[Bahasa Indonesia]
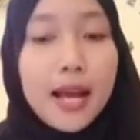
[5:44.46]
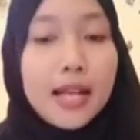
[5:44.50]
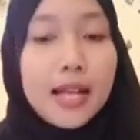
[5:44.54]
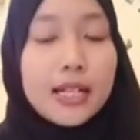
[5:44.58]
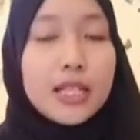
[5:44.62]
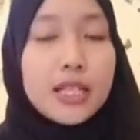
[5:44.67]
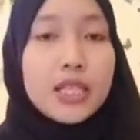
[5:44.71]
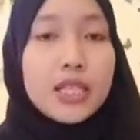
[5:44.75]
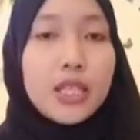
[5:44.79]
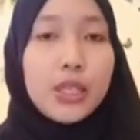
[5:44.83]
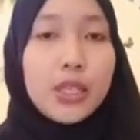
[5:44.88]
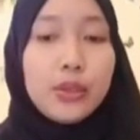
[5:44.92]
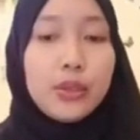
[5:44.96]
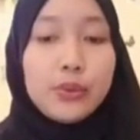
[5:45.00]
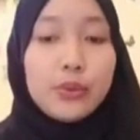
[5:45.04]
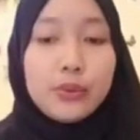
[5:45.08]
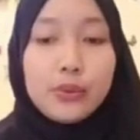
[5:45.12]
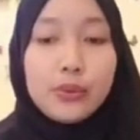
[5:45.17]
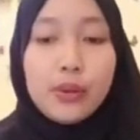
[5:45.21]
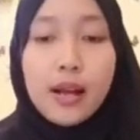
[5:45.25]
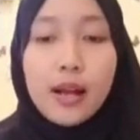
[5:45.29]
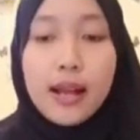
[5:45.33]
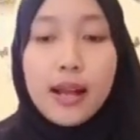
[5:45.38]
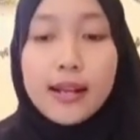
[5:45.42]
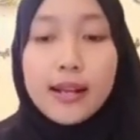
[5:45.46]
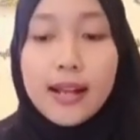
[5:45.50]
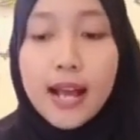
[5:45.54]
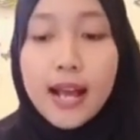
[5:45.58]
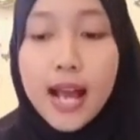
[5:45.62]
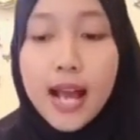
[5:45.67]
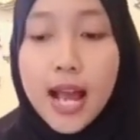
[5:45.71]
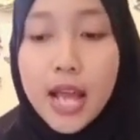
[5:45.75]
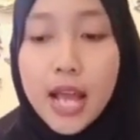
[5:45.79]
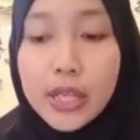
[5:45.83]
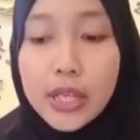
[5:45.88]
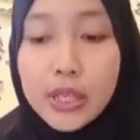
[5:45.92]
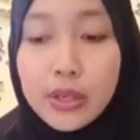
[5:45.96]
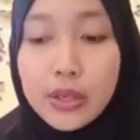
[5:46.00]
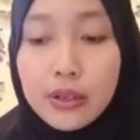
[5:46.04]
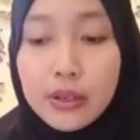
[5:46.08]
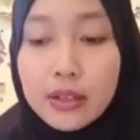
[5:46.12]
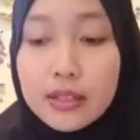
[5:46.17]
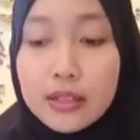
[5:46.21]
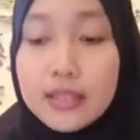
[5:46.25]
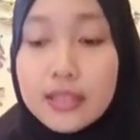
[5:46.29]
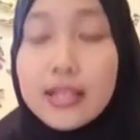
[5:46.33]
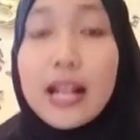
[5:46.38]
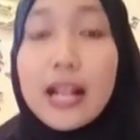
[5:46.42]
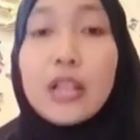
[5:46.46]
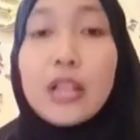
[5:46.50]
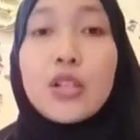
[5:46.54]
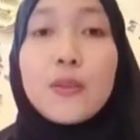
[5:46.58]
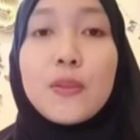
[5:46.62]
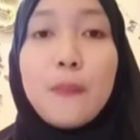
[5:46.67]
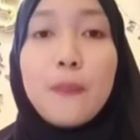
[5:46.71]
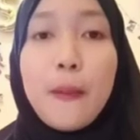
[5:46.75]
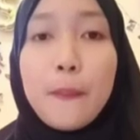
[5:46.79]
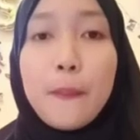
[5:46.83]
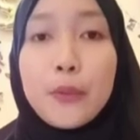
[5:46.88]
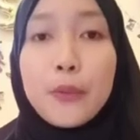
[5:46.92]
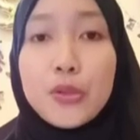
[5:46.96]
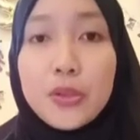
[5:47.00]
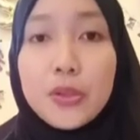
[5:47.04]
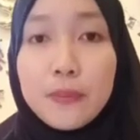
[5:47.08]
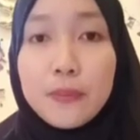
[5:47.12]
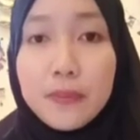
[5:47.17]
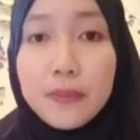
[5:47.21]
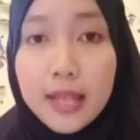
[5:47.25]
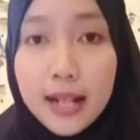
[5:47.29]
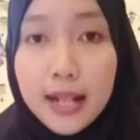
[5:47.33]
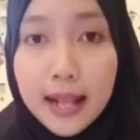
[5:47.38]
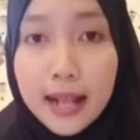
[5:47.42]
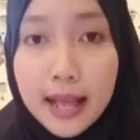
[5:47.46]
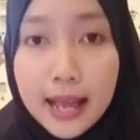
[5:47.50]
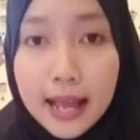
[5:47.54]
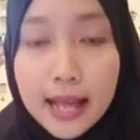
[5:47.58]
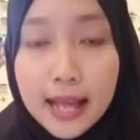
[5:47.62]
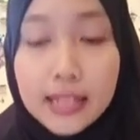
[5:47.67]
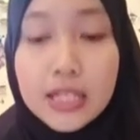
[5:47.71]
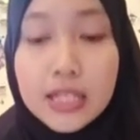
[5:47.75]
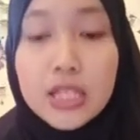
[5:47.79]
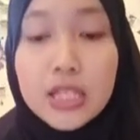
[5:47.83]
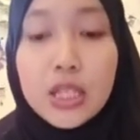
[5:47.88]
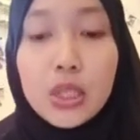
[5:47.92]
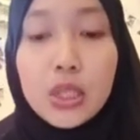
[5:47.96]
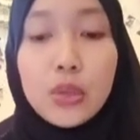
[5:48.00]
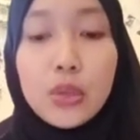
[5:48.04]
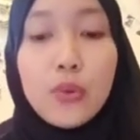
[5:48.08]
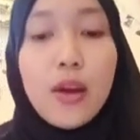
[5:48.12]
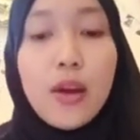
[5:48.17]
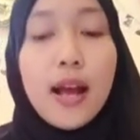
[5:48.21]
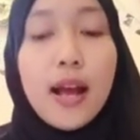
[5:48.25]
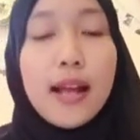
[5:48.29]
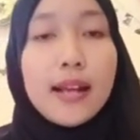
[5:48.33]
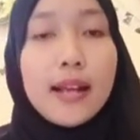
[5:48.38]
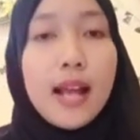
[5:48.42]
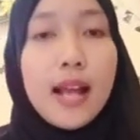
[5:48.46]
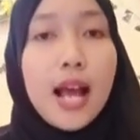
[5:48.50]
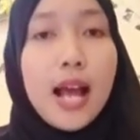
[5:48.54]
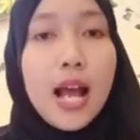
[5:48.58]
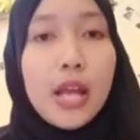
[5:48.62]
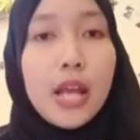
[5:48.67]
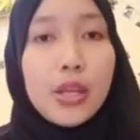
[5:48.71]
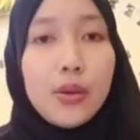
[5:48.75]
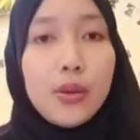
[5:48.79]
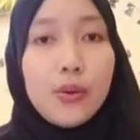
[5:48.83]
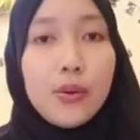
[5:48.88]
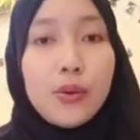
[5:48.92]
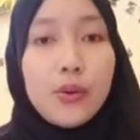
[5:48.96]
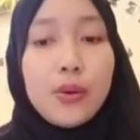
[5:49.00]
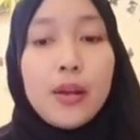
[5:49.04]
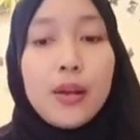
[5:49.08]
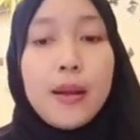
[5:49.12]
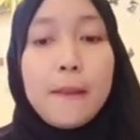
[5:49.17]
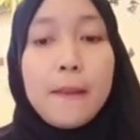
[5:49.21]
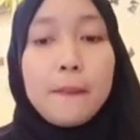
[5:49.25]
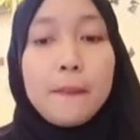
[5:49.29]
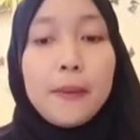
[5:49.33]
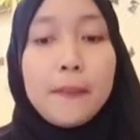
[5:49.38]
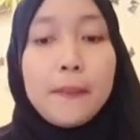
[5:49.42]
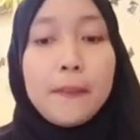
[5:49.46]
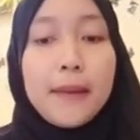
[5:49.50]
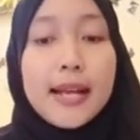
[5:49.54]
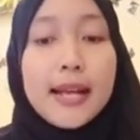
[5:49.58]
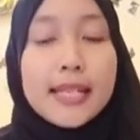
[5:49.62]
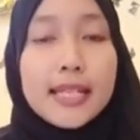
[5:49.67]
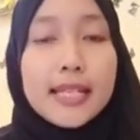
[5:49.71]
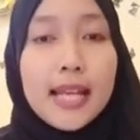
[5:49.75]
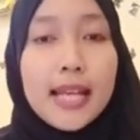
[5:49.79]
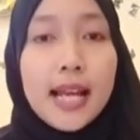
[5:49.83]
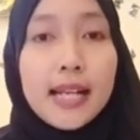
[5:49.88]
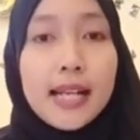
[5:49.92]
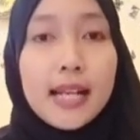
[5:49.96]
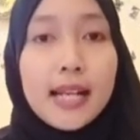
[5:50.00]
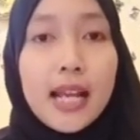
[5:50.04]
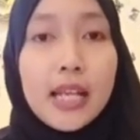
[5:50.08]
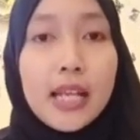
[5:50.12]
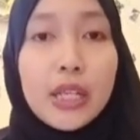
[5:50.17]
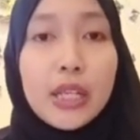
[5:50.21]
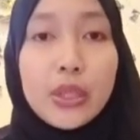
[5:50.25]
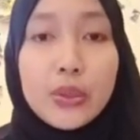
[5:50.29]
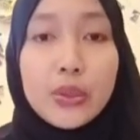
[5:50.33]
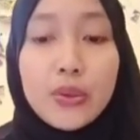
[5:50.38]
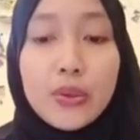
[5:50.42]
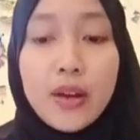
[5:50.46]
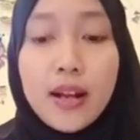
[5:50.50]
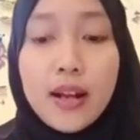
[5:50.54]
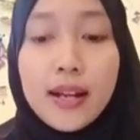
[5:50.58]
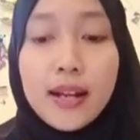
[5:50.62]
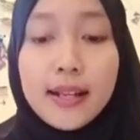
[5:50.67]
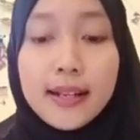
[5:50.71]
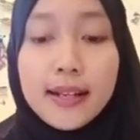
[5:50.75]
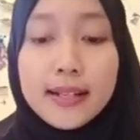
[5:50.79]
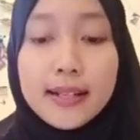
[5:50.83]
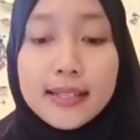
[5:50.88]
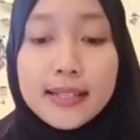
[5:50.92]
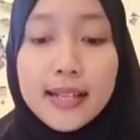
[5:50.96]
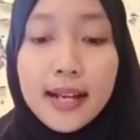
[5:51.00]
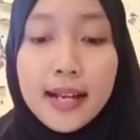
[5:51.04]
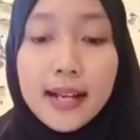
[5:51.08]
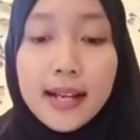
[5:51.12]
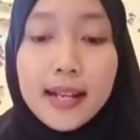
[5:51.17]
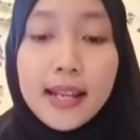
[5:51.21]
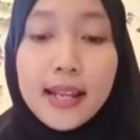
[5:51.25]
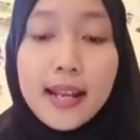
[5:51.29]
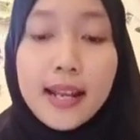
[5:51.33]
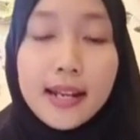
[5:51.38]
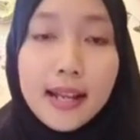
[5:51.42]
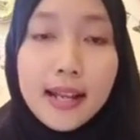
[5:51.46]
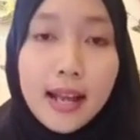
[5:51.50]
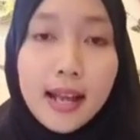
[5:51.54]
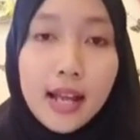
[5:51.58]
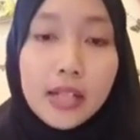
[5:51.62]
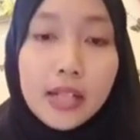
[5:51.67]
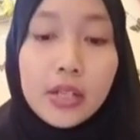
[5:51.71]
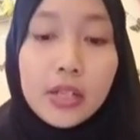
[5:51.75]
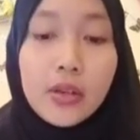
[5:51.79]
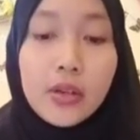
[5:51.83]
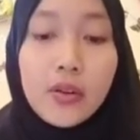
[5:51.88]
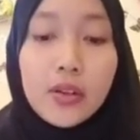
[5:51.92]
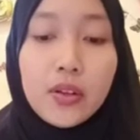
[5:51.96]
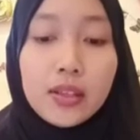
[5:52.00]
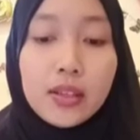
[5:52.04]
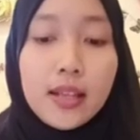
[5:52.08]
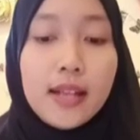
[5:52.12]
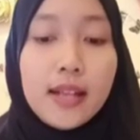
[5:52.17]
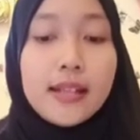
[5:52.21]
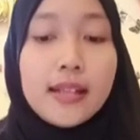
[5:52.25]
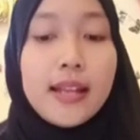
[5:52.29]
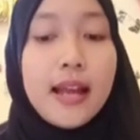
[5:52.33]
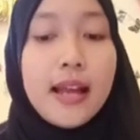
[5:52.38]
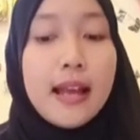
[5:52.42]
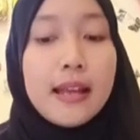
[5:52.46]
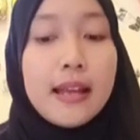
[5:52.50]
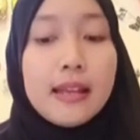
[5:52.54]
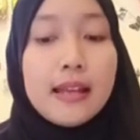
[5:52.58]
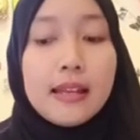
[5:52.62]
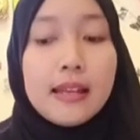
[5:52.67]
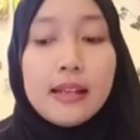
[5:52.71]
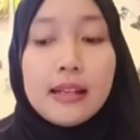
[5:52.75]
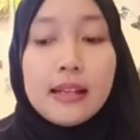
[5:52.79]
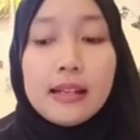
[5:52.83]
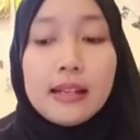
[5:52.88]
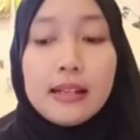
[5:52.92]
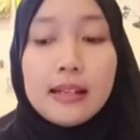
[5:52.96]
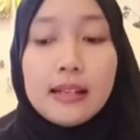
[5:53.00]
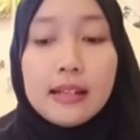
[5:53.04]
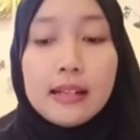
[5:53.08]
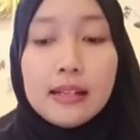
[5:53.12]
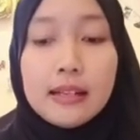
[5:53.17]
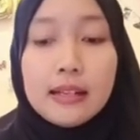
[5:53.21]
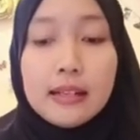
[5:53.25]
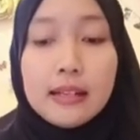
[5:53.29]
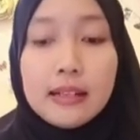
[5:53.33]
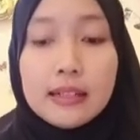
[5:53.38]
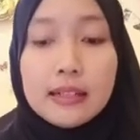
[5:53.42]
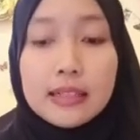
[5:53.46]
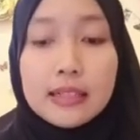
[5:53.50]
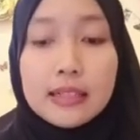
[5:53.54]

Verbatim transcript: di situ ada ayo 149 di situ ada ayo membaca. Nah itu kalian kerjakan ya nak di kotak di uh,